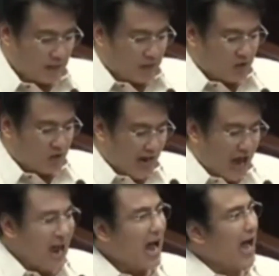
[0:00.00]

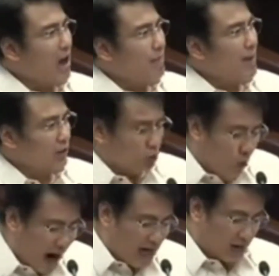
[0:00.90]
Sila ang mga
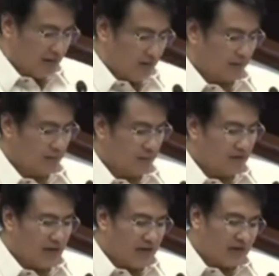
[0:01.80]
duwag
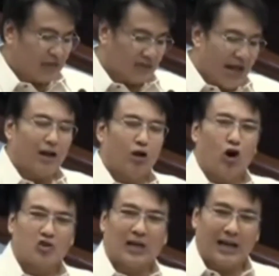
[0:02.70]
na
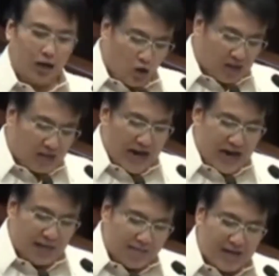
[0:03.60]
nagtatago sa likod ng
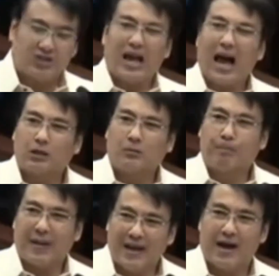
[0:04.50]
armas at
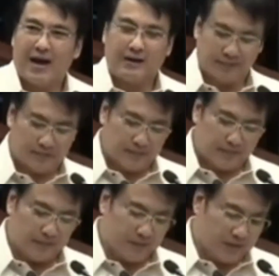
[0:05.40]
pera.
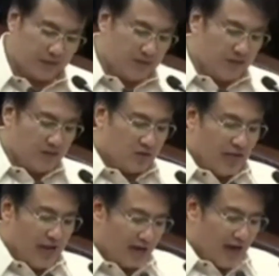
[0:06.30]

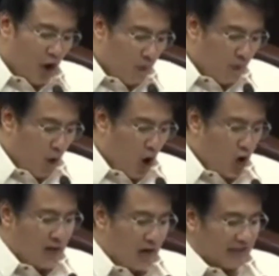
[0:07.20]
Silang nakaupo
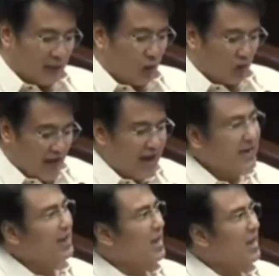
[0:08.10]
ng matiwasay
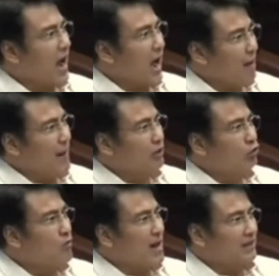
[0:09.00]
habang
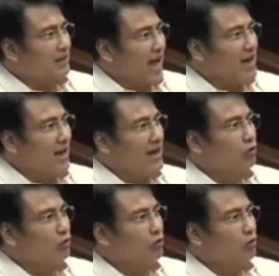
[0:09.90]
dumadana ka